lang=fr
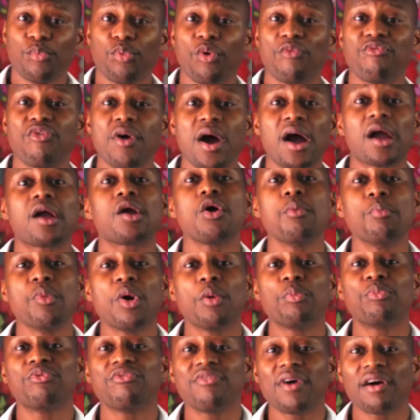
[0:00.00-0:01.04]
pour voir
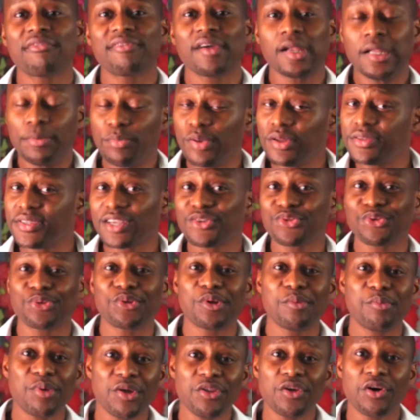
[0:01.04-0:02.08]
comment pouvoir faire les bonnes actions
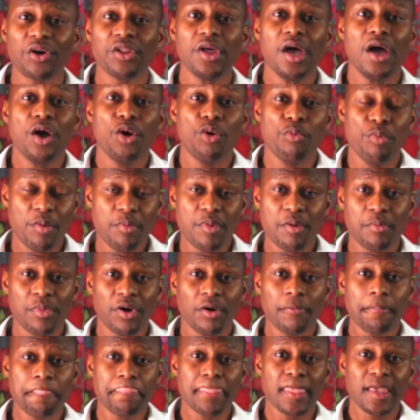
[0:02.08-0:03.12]
dans le bon ordre au bon
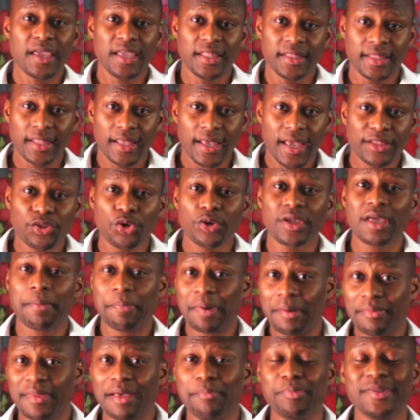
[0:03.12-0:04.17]
moment et être
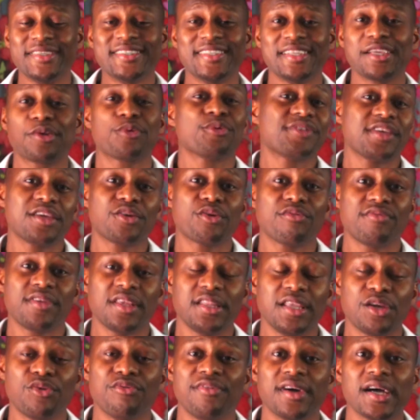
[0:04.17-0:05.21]
capable d'appliquer les conseils que vous
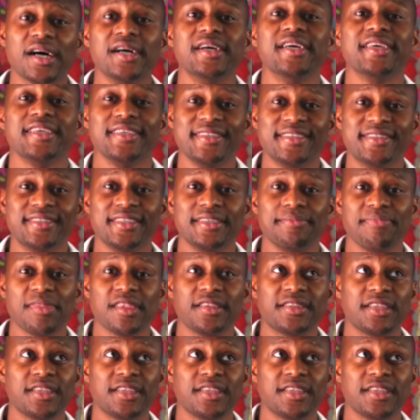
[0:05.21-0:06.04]
avez découverts ici.